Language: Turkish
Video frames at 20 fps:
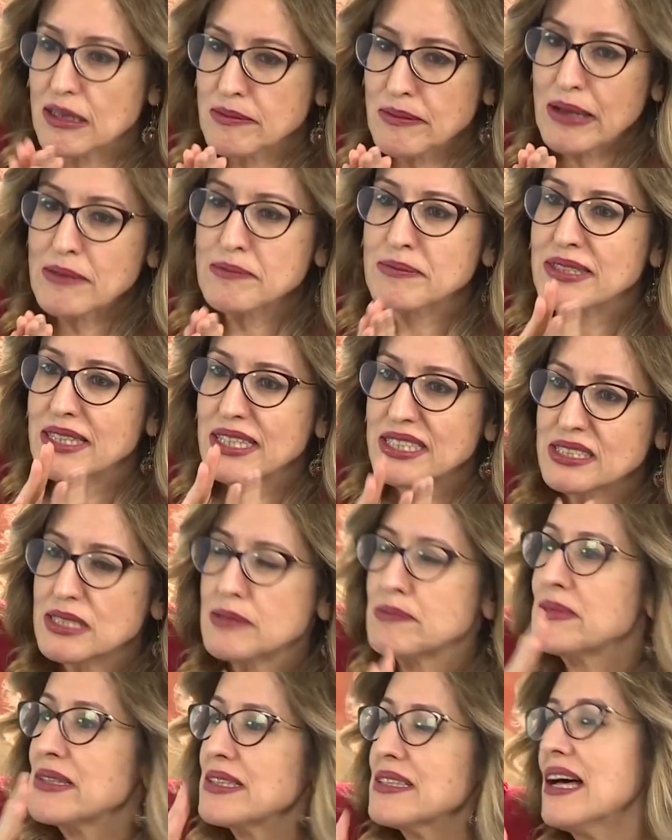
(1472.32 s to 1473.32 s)
Tamam
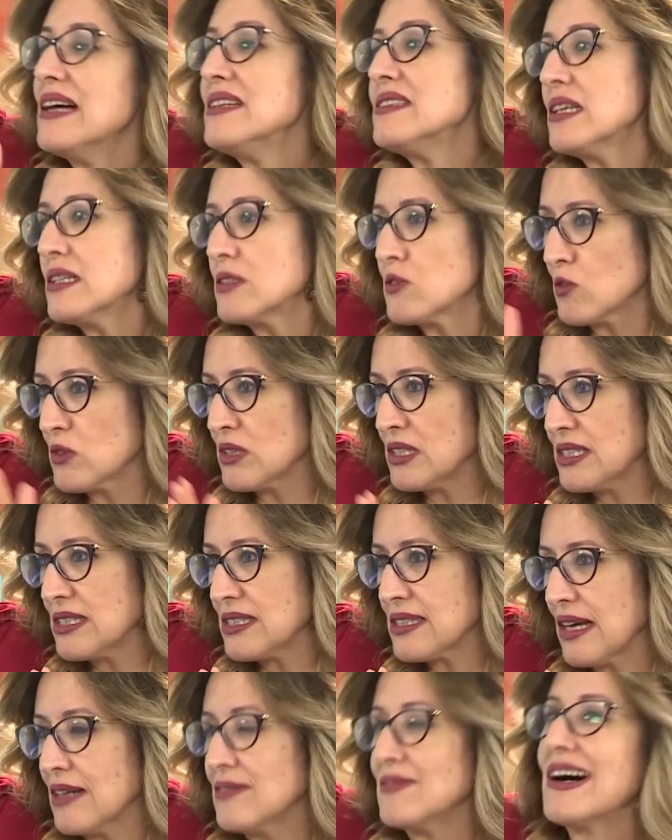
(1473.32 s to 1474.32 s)
geçip giden de çok
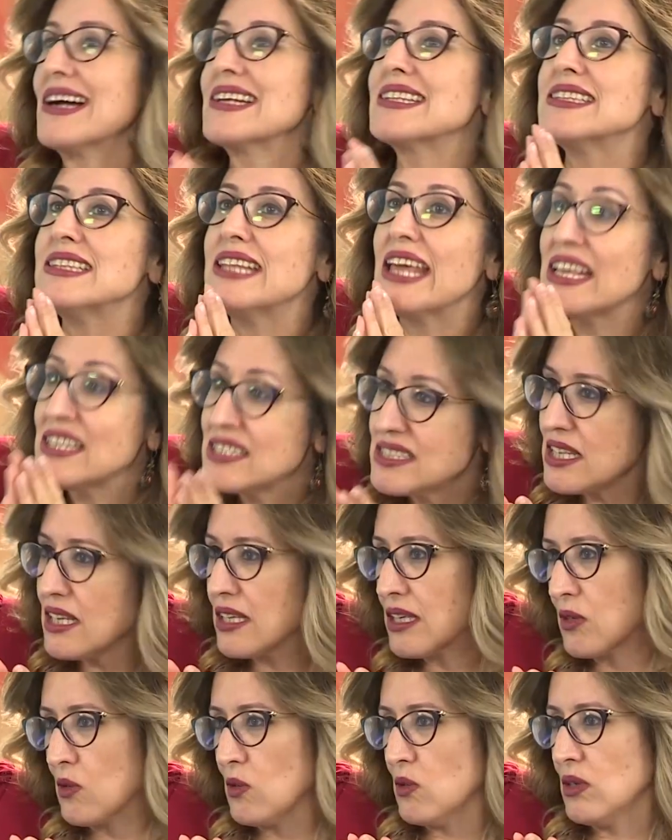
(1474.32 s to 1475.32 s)
insan var.
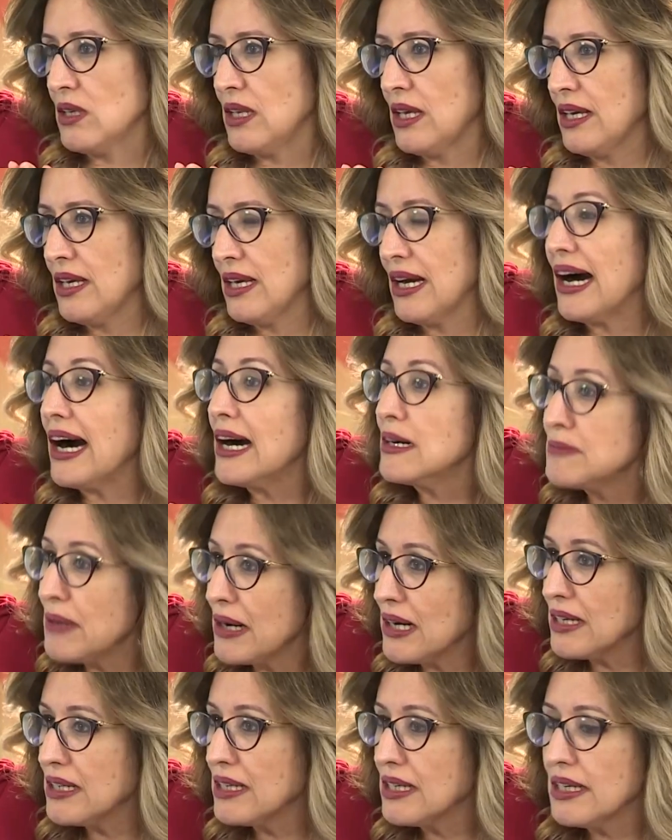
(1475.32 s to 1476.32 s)
Neyse ki öyle.
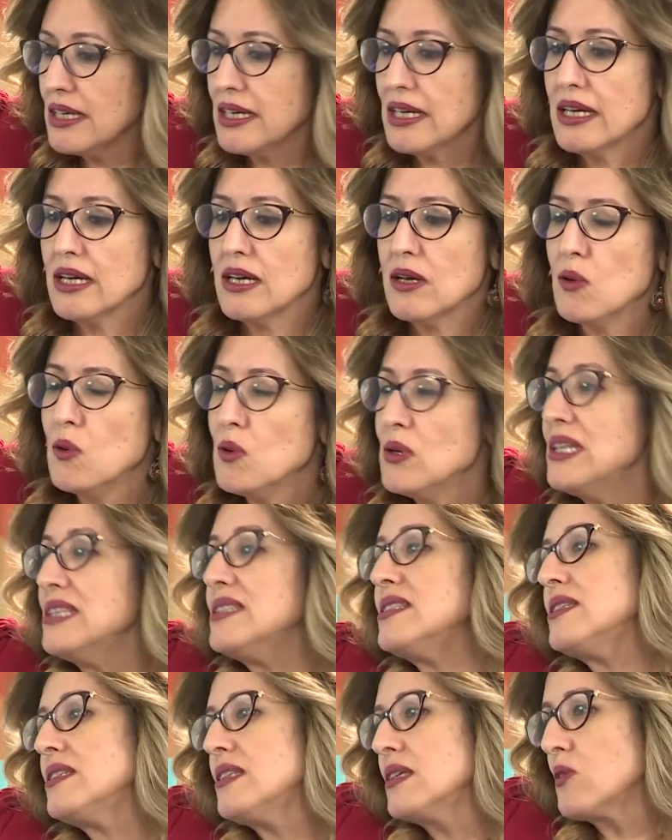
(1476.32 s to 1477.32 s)
Ama
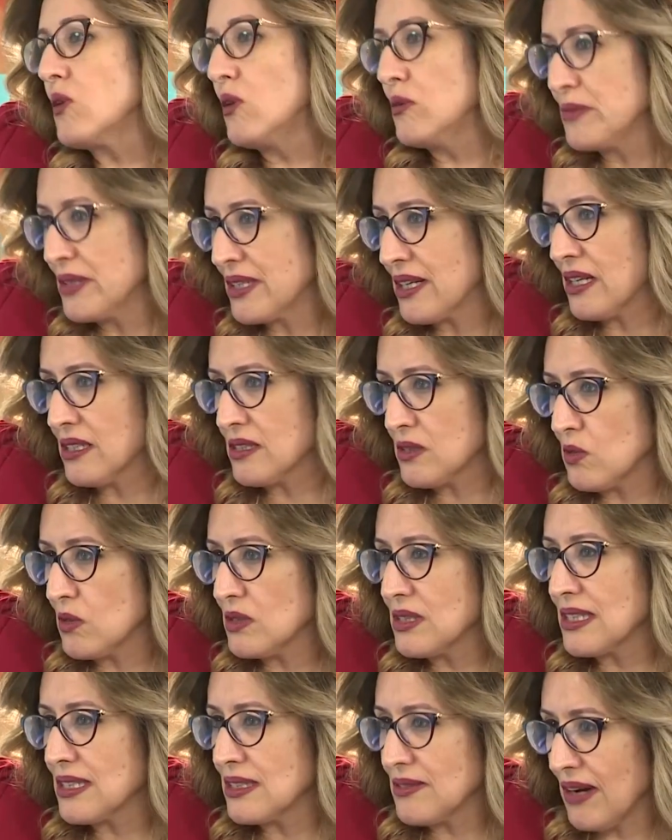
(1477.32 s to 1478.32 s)
öyle ciddi
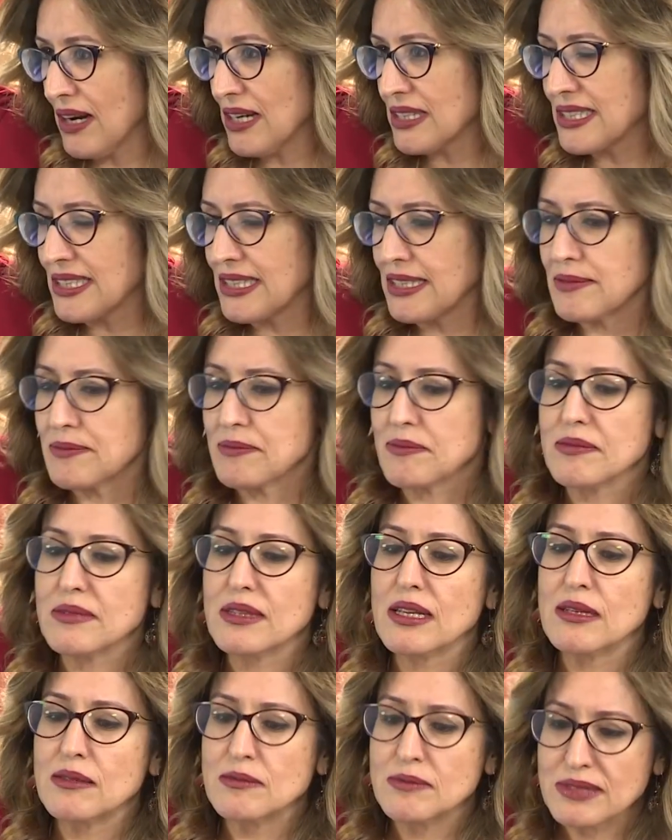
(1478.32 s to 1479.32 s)
komplikasyonları var ki.
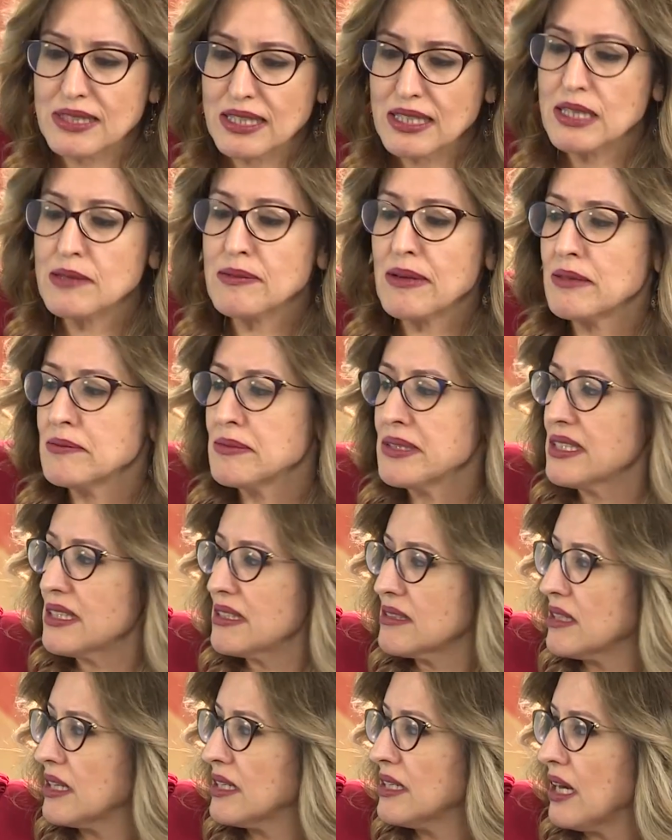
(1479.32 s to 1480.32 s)
Sana hemen bir
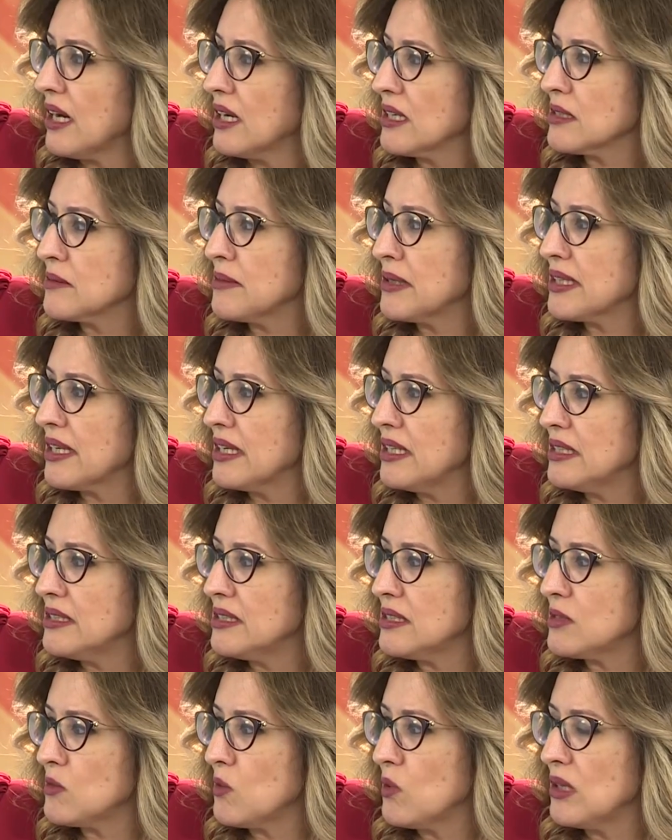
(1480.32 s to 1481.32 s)
iki tane aklıma
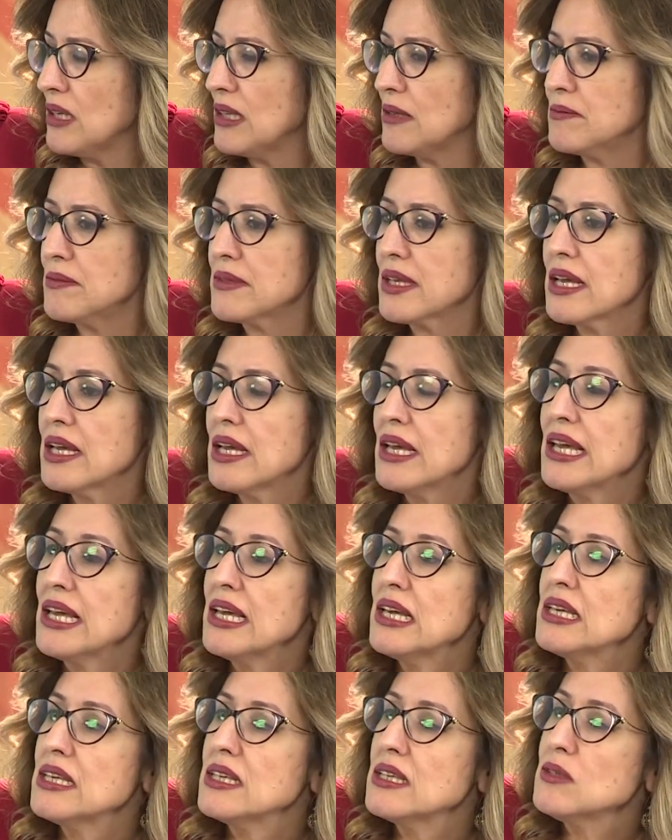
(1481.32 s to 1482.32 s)
geleni söyleyeyim.
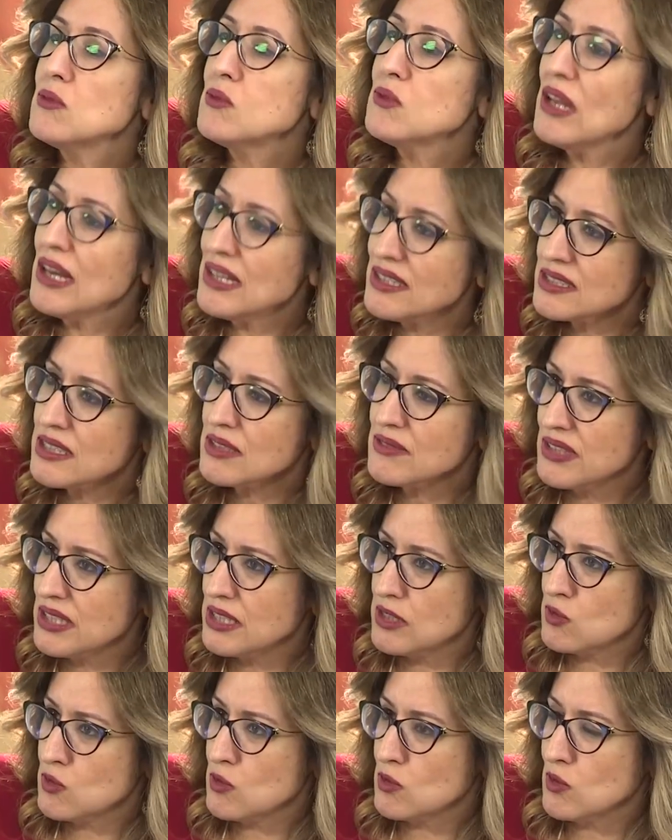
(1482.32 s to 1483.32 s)
İnfluenza
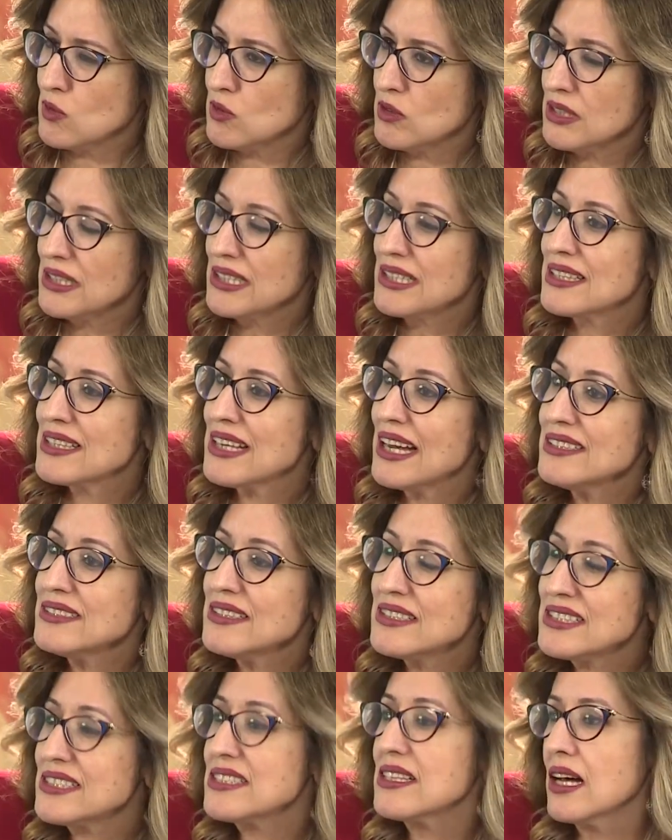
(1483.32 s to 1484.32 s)
virüsünün
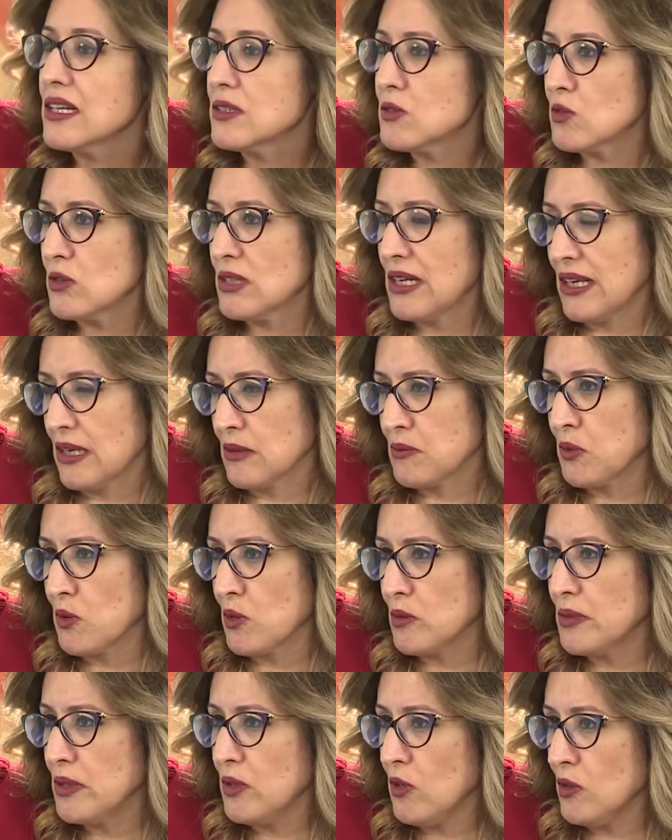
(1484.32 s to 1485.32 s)
kendisi zatürre
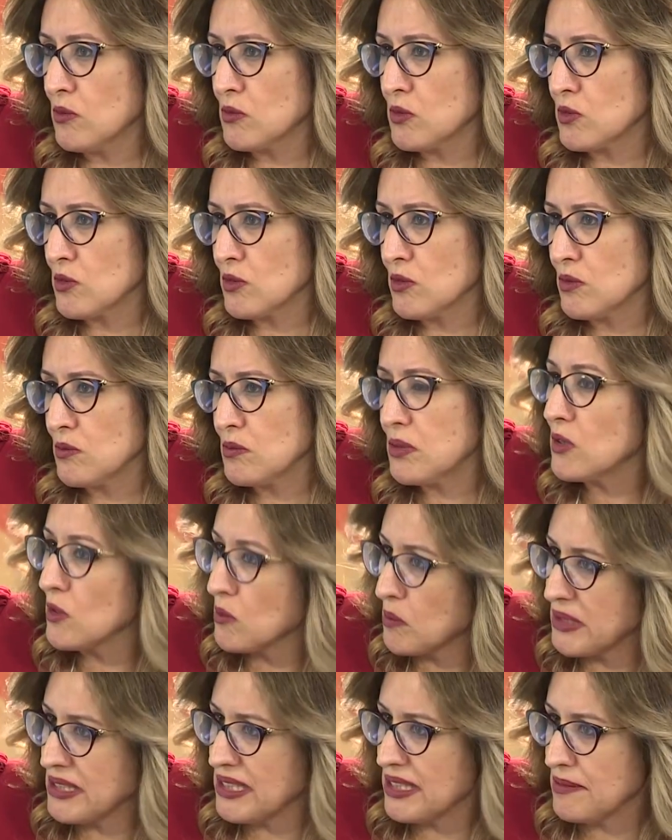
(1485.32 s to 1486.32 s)
yapıyor biliyor musun?
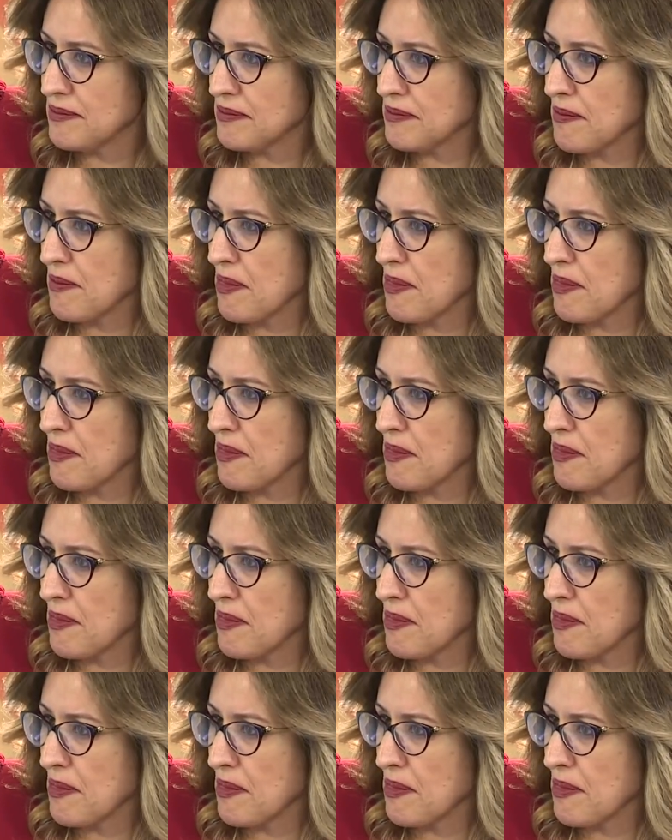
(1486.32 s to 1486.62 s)
Pneumoni.